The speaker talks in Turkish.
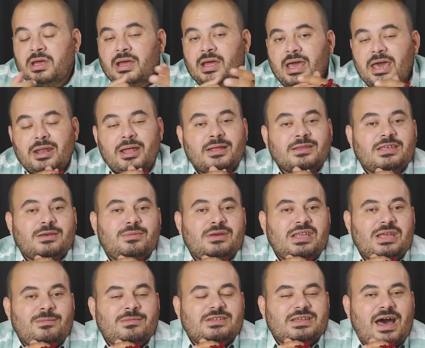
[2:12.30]
Herhangi
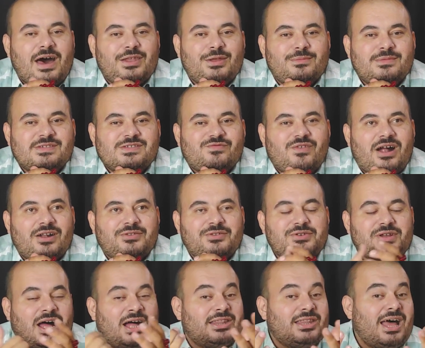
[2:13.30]
bir imtihanımız
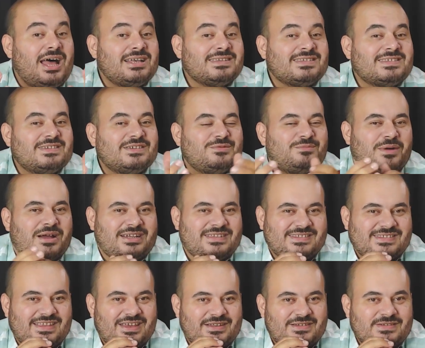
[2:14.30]
vardır. Allah'a sığınmak
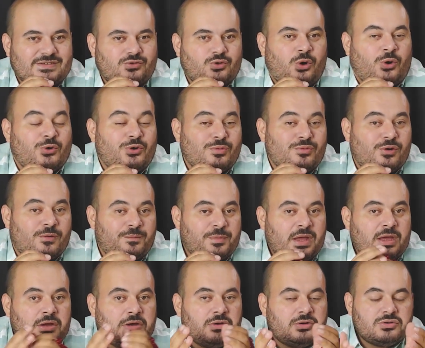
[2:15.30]
isteriz. Doğru mu?
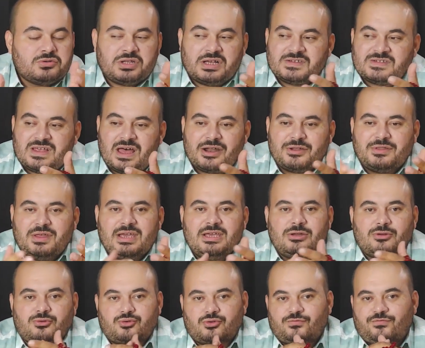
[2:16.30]
Nazar
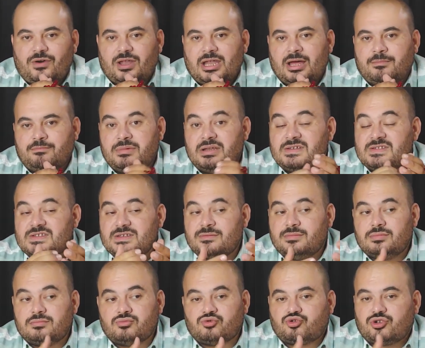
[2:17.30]
değiyordur falan.
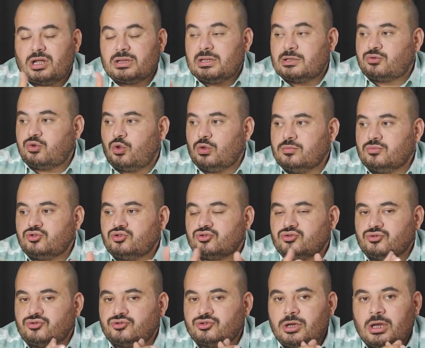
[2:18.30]
Birisi musallat
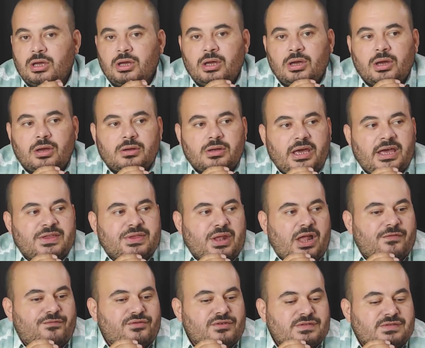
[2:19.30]
olmuştur.
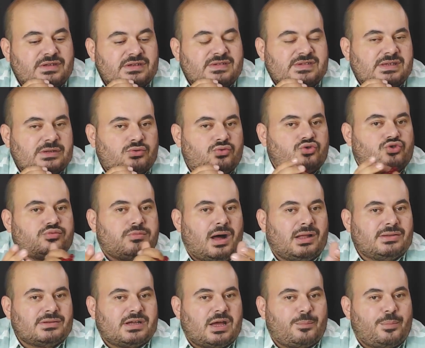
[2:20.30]
Etrafınızda size
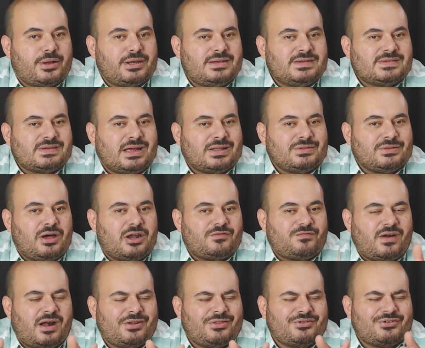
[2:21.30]
düşmanlık yapan insanlar
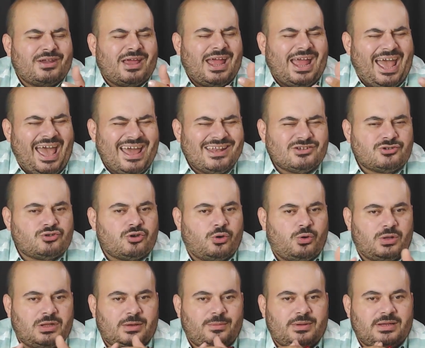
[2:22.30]
vardır. Her şey
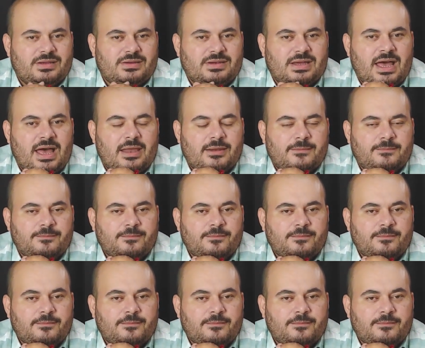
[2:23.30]
olabilir yani.